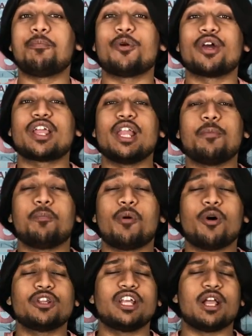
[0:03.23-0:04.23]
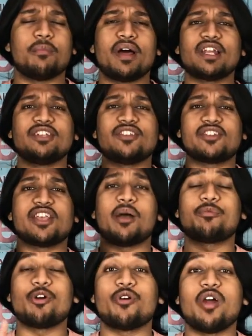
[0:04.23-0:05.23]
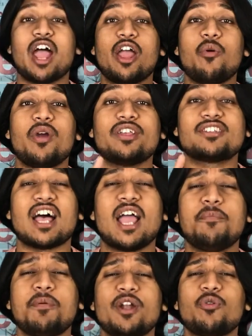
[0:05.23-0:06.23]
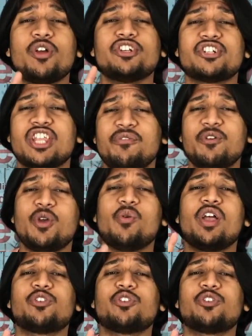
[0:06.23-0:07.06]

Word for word: प्रोडक्ट के लिए बहुत ही कमाल के जैसे कि आपका कोई आईओएस आईपैड वी टीवी